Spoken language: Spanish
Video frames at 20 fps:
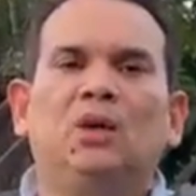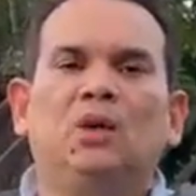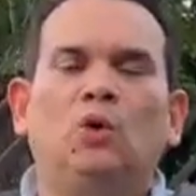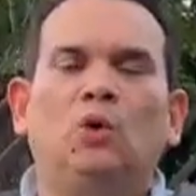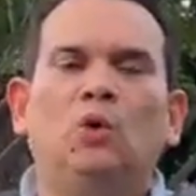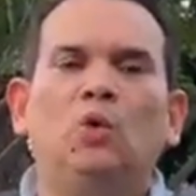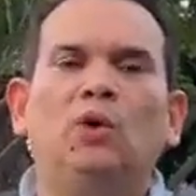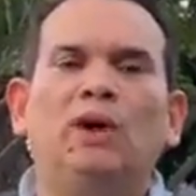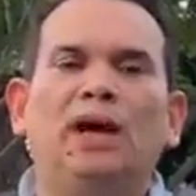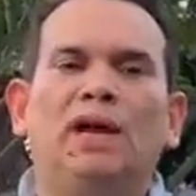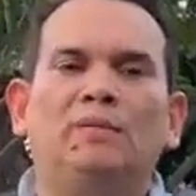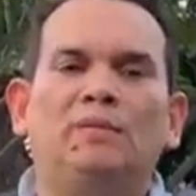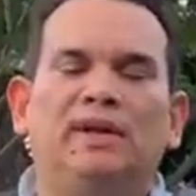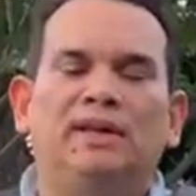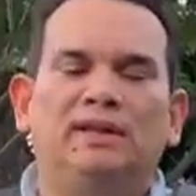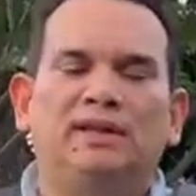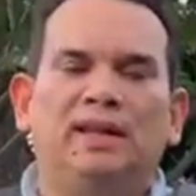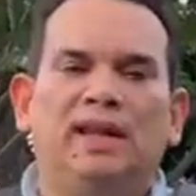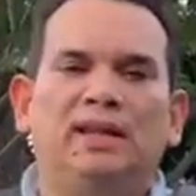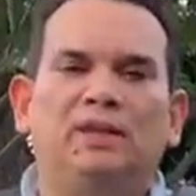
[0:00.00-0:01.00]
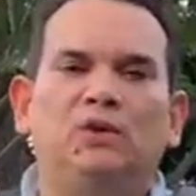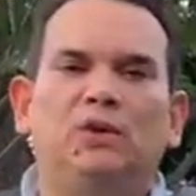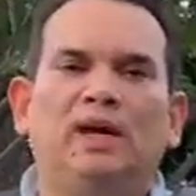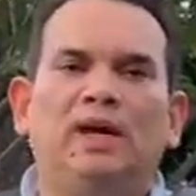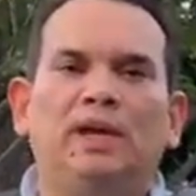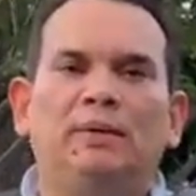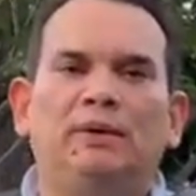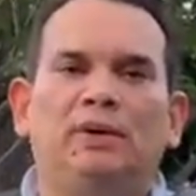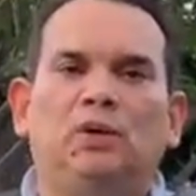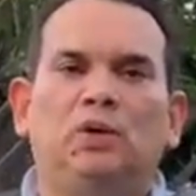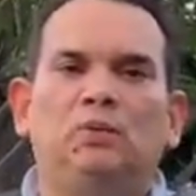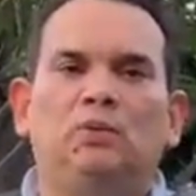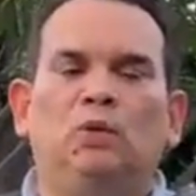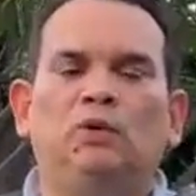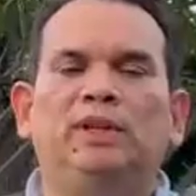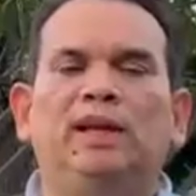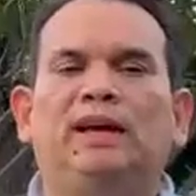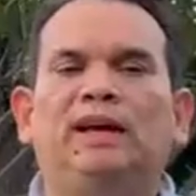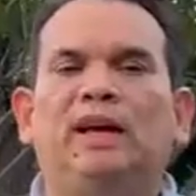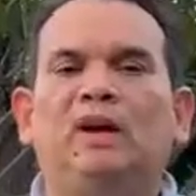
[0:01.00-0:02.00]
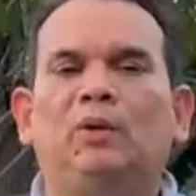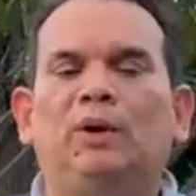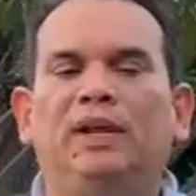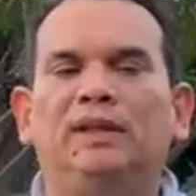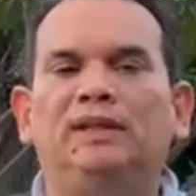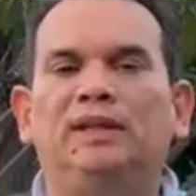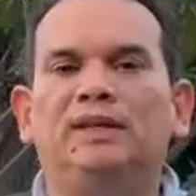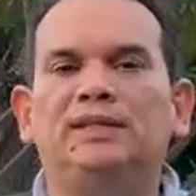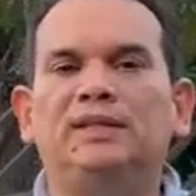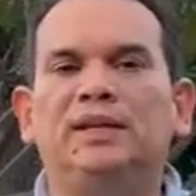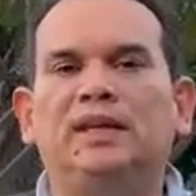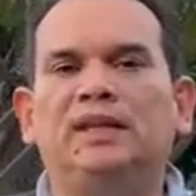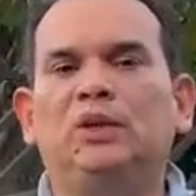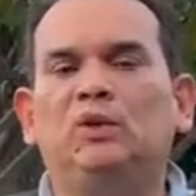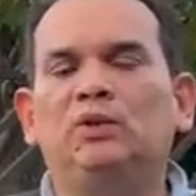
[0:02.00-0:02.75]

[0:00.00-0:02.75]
con un arma de alto calibre como una K-47,